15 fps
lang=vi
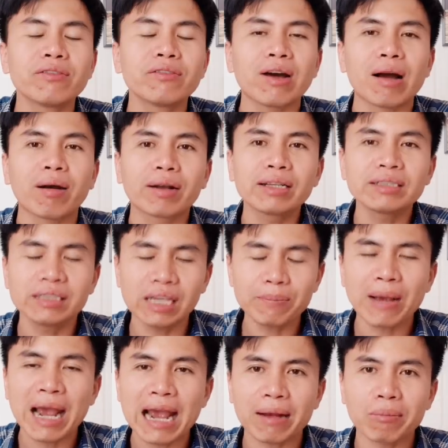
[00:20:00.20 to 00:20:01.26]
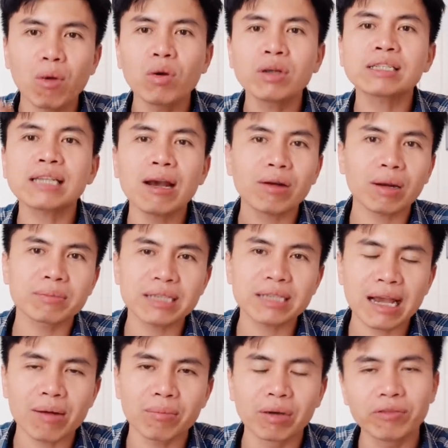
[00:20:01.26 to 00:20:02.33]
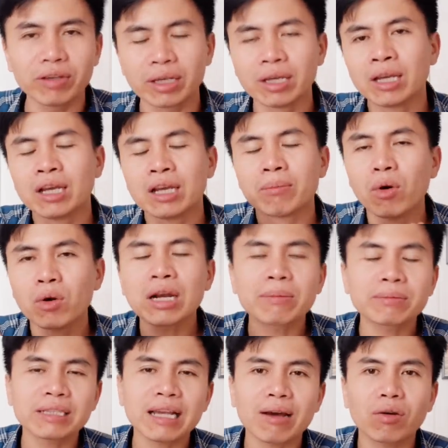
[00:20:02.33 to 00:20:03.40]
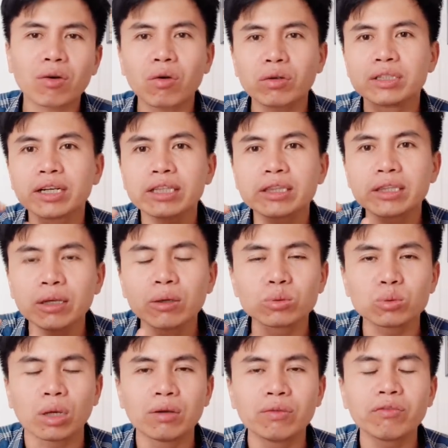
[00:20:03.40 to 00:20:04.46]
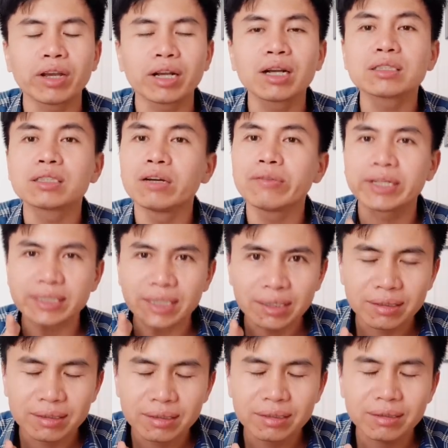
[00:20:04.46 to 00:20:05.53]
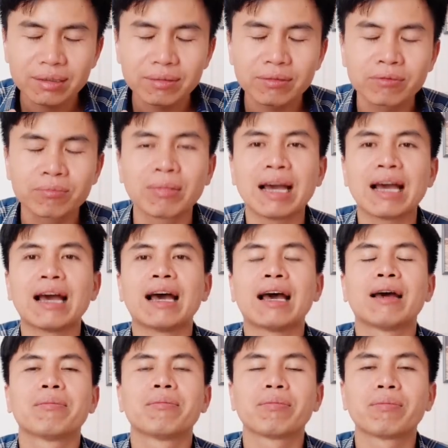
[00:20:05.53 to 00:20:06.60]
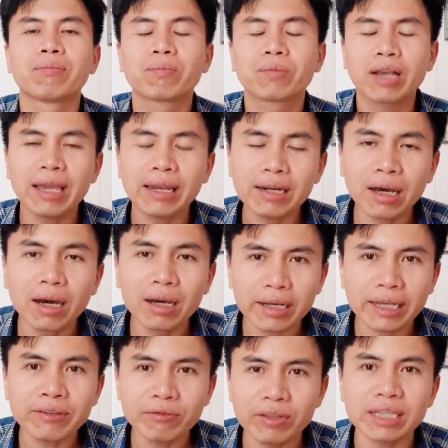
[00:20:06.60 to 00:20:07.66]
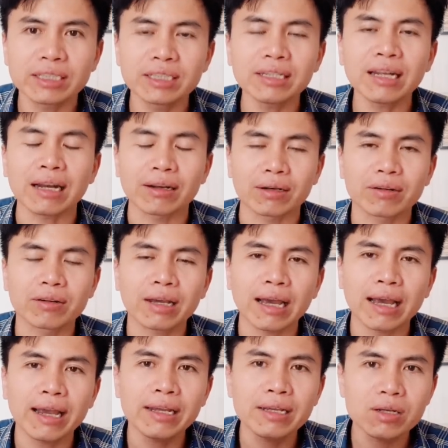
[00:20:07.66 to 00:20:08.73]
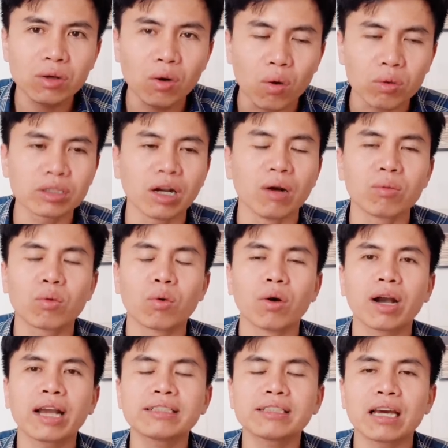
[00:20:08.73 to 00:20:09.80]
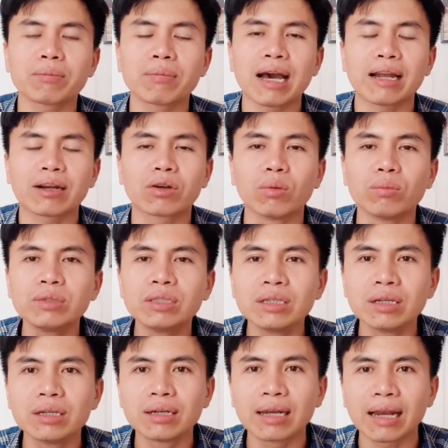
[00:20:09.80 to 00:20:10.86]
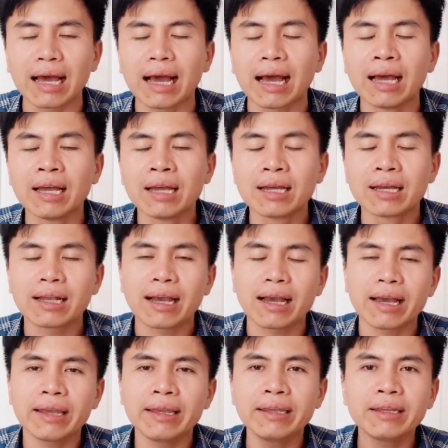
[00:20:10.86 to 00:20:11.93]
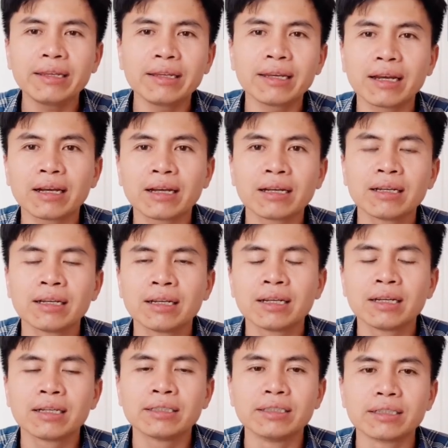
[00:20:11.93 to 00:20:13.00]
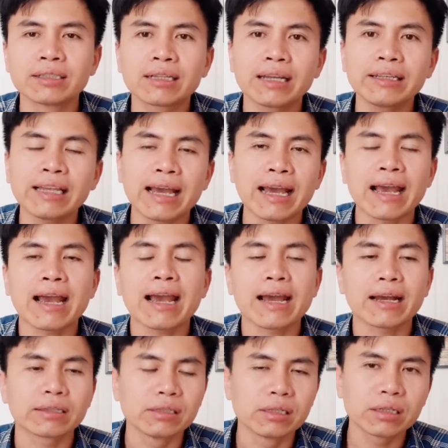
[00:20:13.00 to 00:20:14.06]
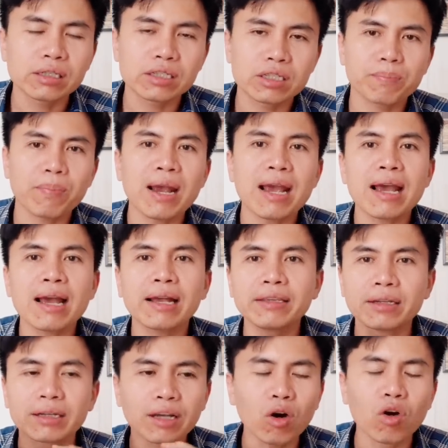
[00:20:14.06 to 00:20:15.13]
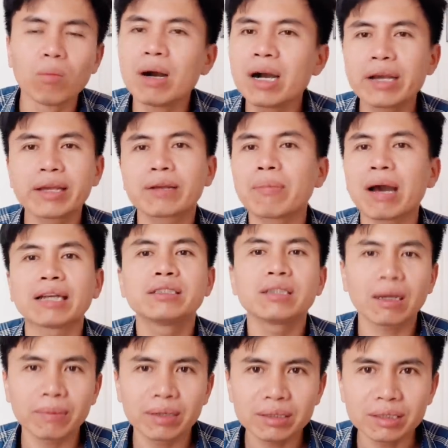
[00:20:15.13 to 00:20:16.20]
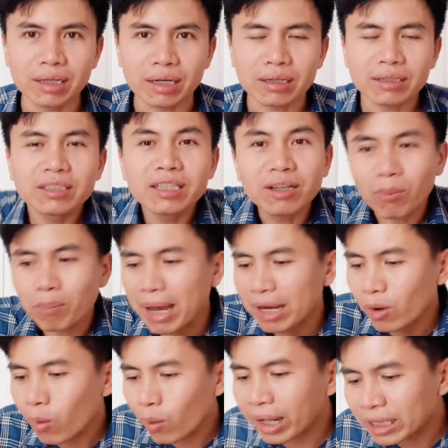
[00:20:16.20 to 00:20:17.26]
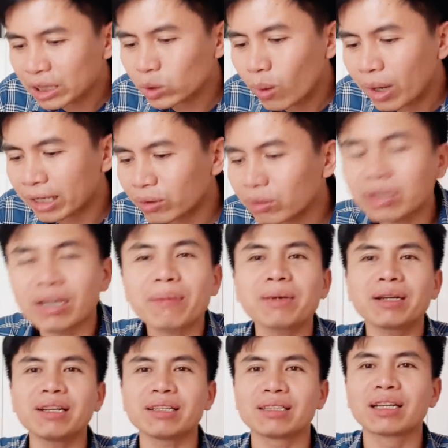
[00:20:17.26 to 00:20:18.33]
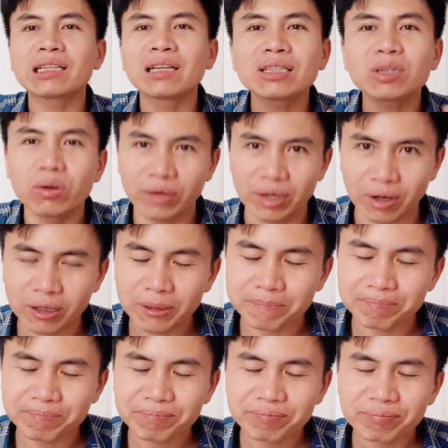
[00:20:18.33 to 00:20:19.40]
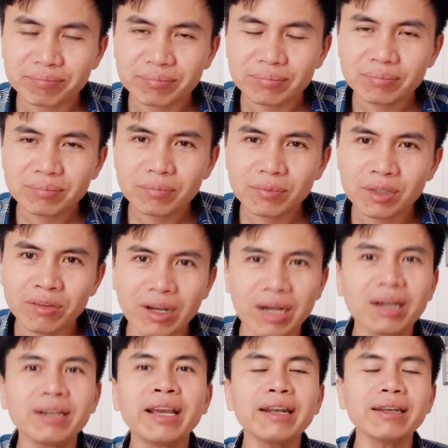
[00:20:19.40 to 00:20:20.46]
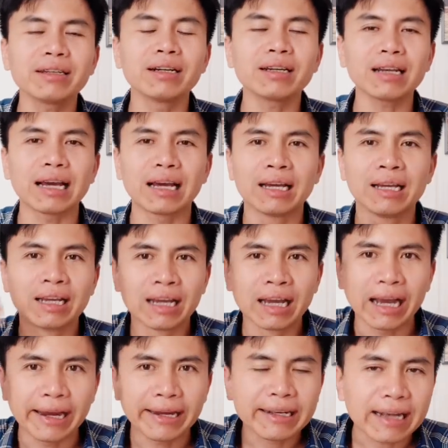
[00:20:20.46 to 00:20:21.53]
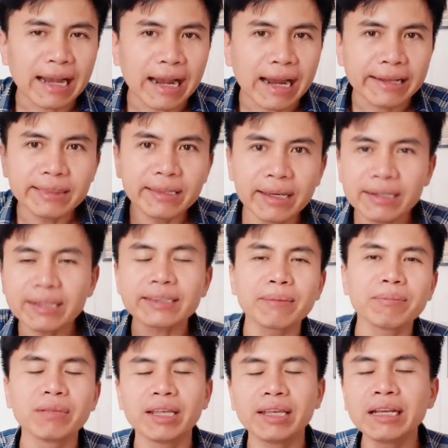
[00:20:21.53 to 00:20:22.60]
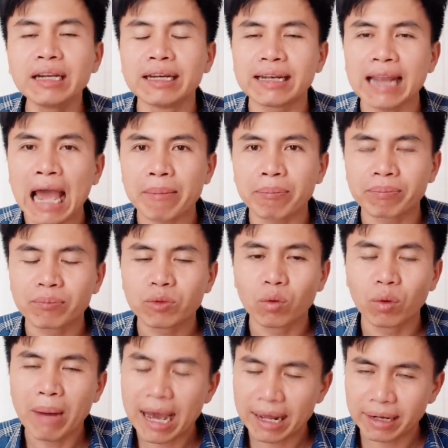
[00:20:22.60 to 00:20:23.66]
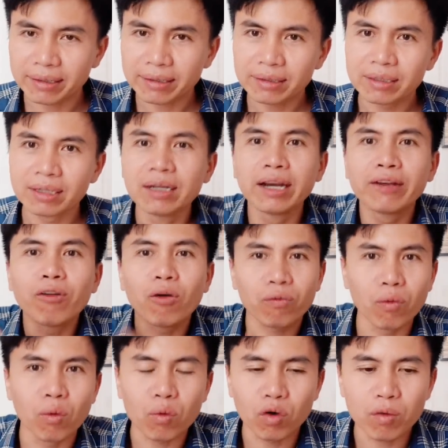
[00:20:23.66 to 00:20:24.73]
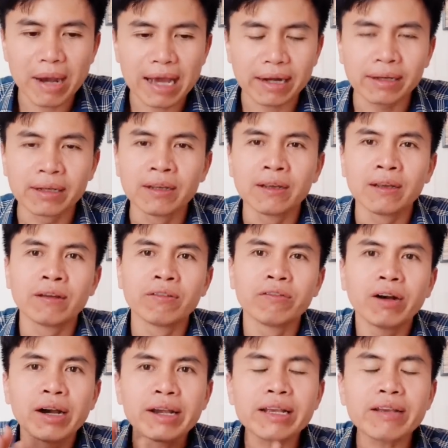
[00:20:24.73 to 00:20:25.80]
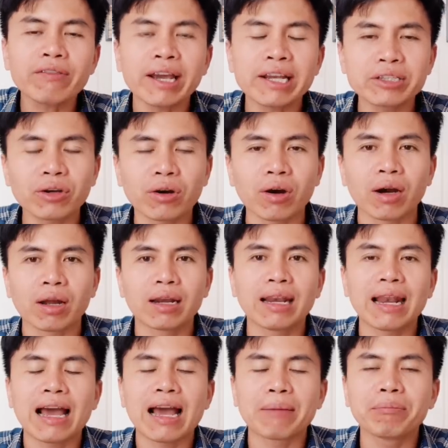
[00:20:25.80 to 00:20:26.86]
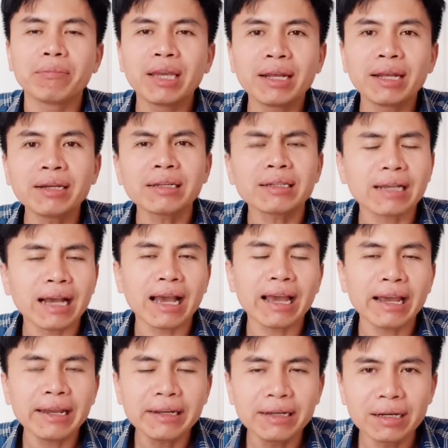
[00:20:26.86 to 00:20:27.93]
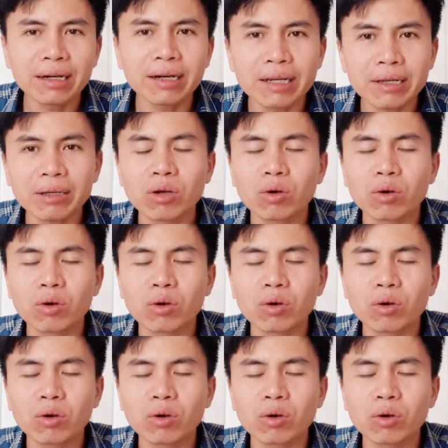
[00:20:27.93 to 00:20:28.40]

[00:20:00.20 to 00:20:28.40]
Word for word: vào cái xếp hạng 4 sao 5 sao bởi vì 4 5 sao nó có những cái tiêu chuẩn về cơ sở vật chất mà cái nơi cái vị trí đặt cái độ rộng của khách sạn bạn cũng như là cái uh, những cái nhà hàng những cái spa những cái hồ bơi bạn chưa đáp ứng được nhưng bạn hoàn toàn có thể đáp ứng được những thứ tôi vừa nói và hơn hết nữa là hãy cải tiến cái tâm lý người làm của bạn người phục vụ của bạn với cái vai trò là biến cái nơi